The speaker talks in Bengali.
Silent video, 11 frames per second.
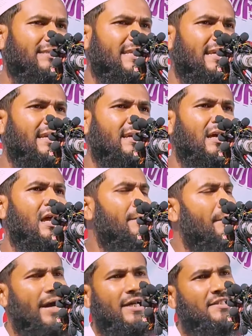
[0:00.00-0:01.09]
চলে গেছে
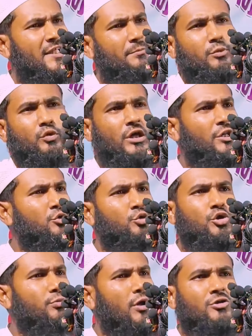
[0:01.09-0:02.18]
মায়েদের বুকের
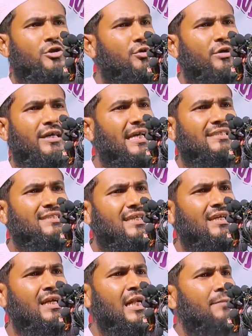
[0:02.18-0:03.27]
দুধ বন্ধ হয়ে
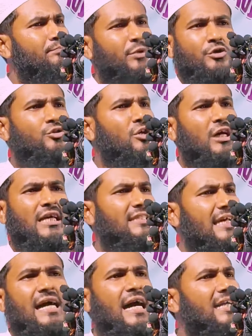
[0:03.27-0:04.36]
গেছে বিরুদ্ধরা
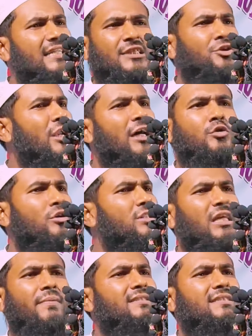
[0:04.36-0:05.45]
তারা হাঁটাচলা
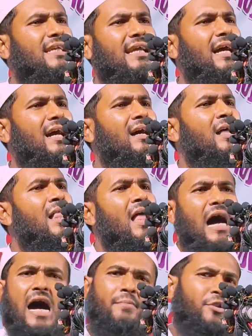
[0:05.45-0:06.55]
করতে পারছে না
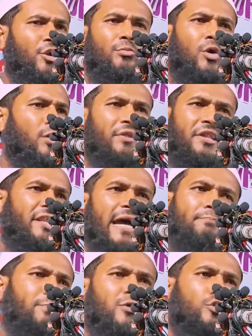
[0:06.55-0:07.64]
আমিরুল মমিনিন
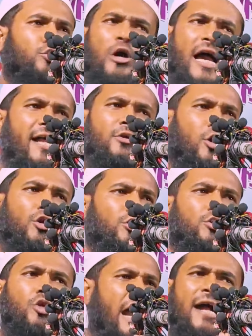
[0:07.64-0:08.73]
আপনি একটু দয়া
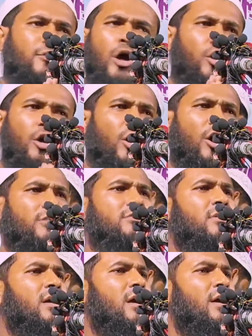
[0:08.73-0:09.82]
করুন দয়া করুন
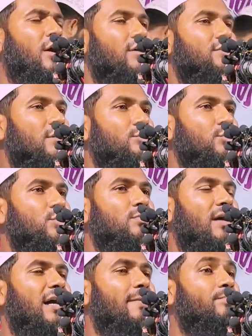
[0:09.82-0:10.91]
হজরত
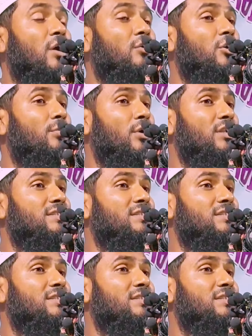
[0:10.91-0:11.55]
উসমান তখন